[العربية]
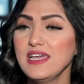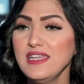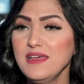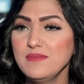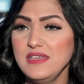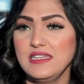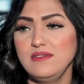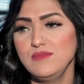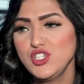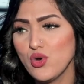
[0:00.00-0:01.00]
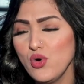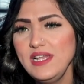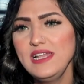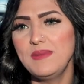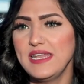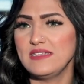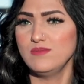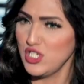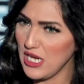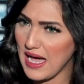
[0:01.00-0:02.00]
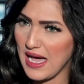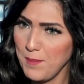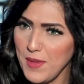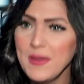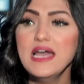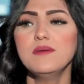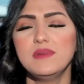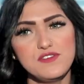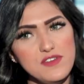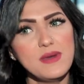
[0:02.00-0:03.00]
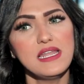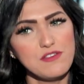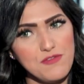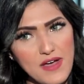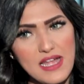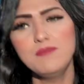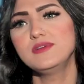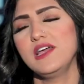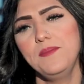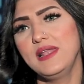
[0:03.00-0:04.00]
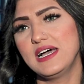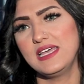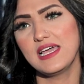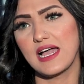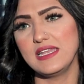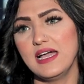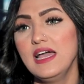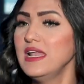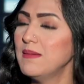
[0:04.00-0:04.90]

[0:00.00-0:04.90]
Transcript: احنا يعني مش كل البنات مش هعمم بس في بنات فعلا بتحب الهدايا الغاليه